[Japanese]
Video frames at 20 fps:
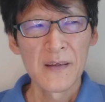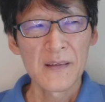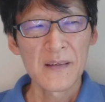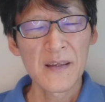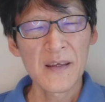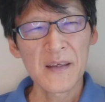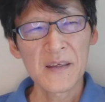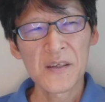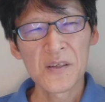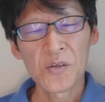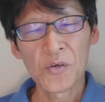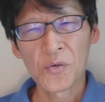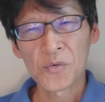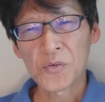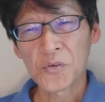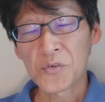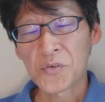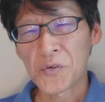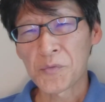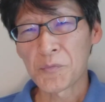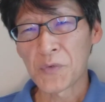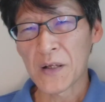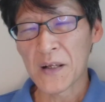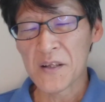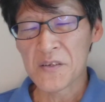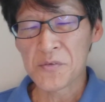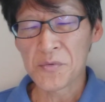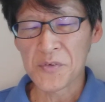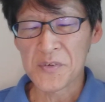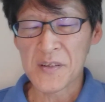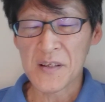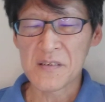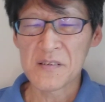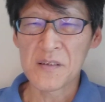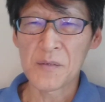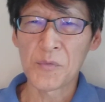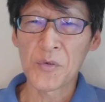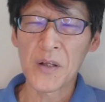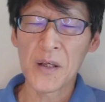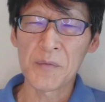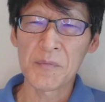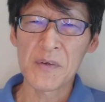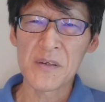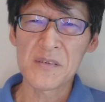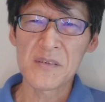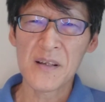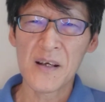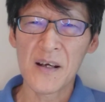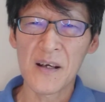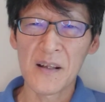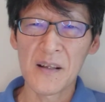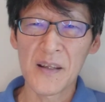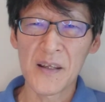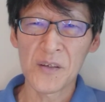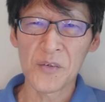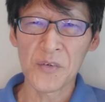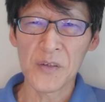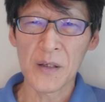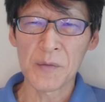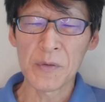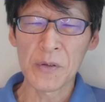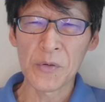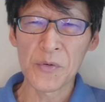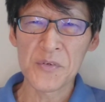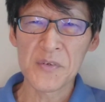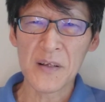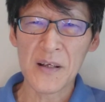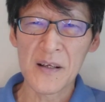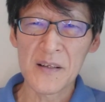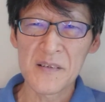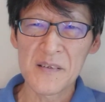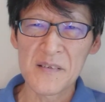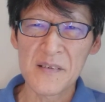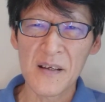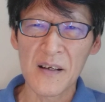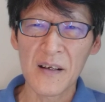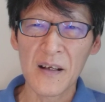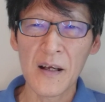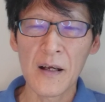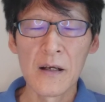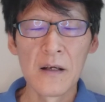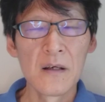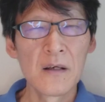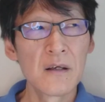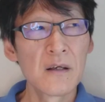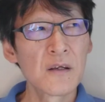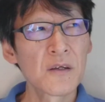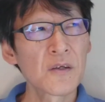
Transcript: で、昨日、おとといも話をさせてもらいました、例の山内幹事さんが、